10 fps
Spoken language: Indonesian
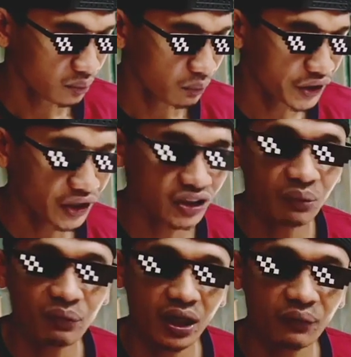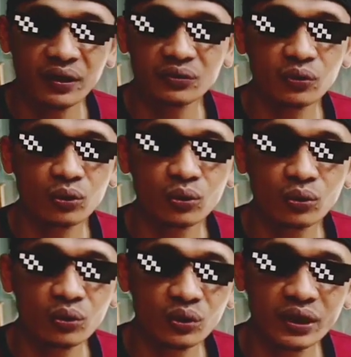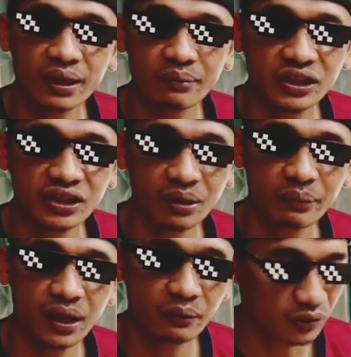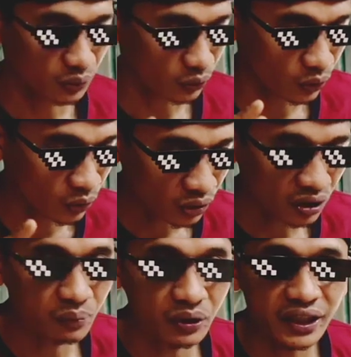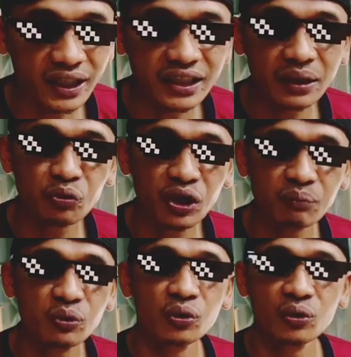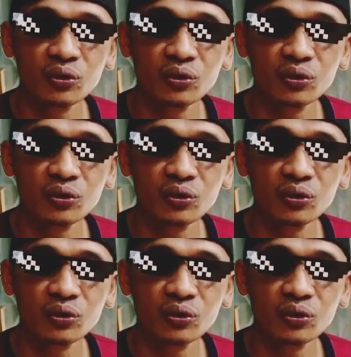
bleaching sampai level 10 ya bleaching sampai level 10 kemudian di abu-abu